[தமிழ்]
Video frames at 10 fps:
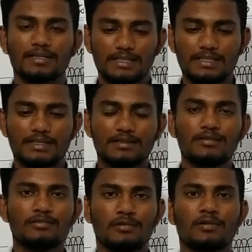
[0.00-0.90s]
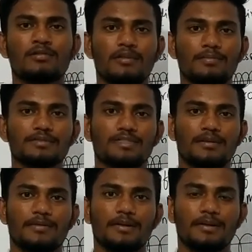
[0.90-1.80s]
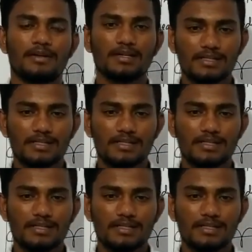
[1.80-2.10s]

இங்கிருந்து உங்களை நோக்கி பேசுகிறேன் அப்படின்ட்டுனா